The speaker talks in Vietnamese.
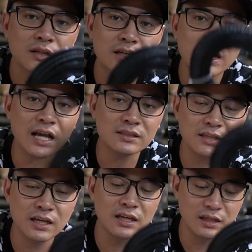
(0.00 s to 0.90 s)
thì khác
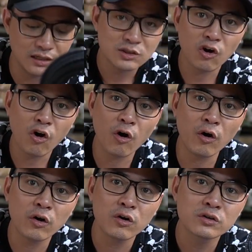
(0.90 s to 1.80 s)
gì
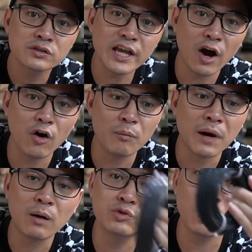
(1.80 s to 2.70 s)
cho rượu
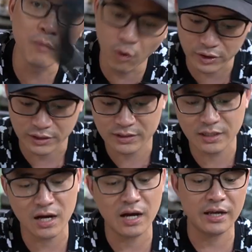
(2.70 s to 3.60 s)
mà không cho mồi
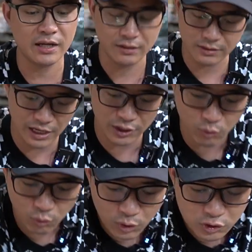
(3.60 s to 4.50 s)
thì đây đầy
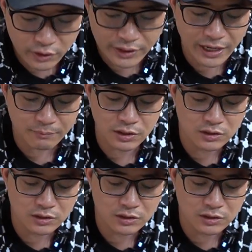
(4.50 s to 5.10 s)
đủ cho anh em được